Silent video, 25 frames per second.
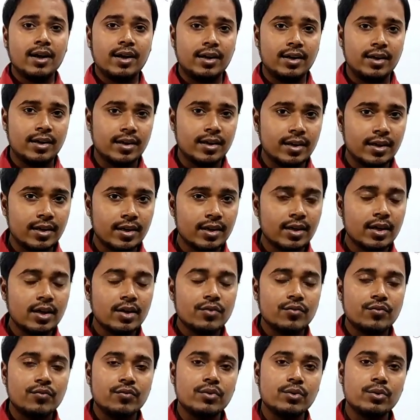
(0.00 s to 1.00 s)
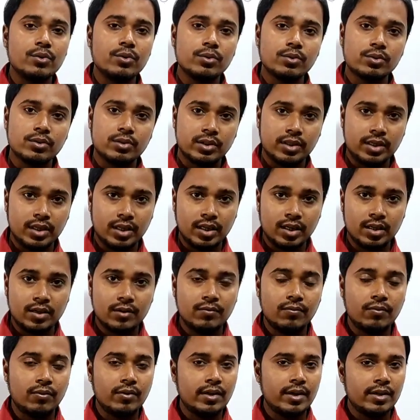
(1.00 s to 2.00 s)
अलग अलग व्यू होते
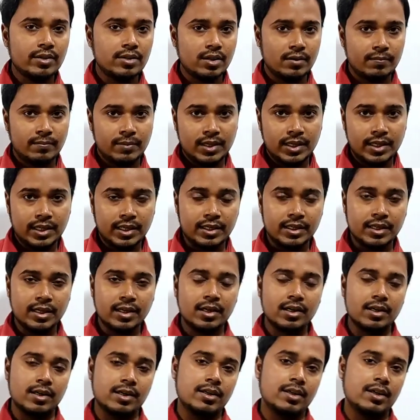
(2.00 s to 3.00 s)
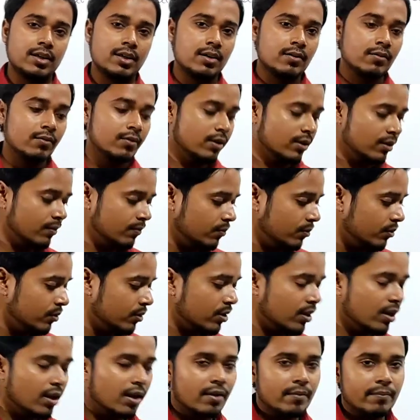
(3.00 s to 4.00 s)
हैं फॉर एग्जाम्पल के लिए आई हैव अ बुक